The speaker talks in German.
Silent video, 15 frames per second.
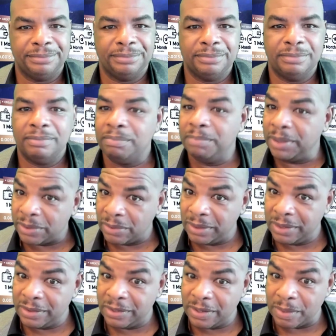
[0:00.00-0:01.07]
Bitcoin und
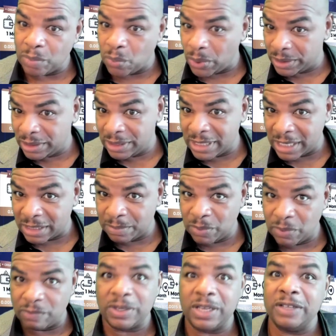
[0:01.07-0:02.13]
Ethereum, was die
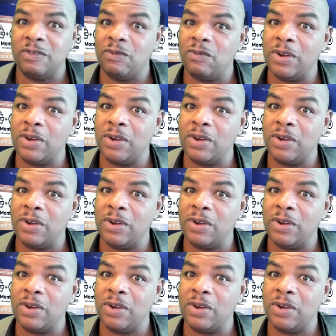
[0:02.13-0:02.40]
nächste Bewegung?